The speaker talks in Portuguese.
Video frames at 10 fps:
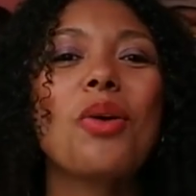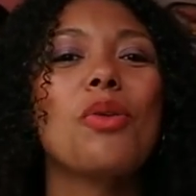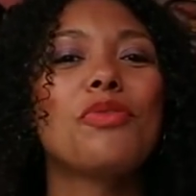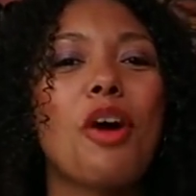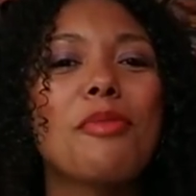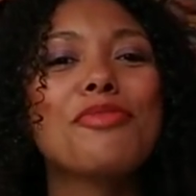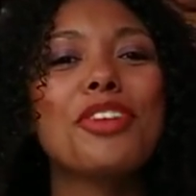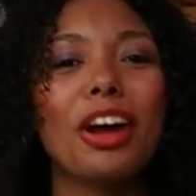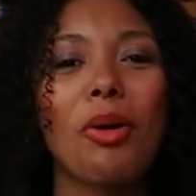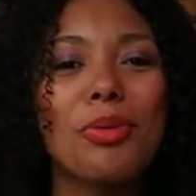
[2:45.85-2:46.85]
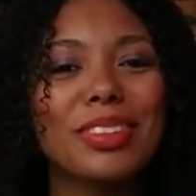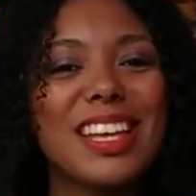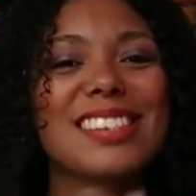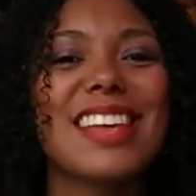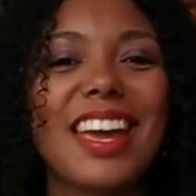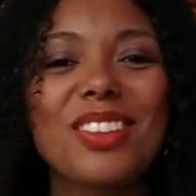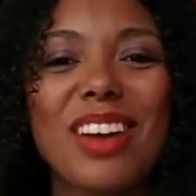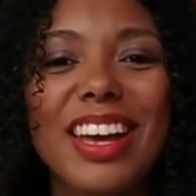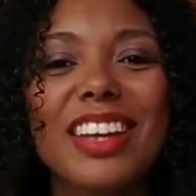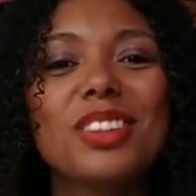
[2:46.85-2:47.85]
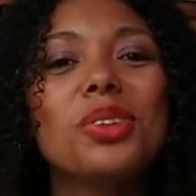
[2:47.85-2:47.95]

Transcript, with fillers: Conforme for acontecendo aí,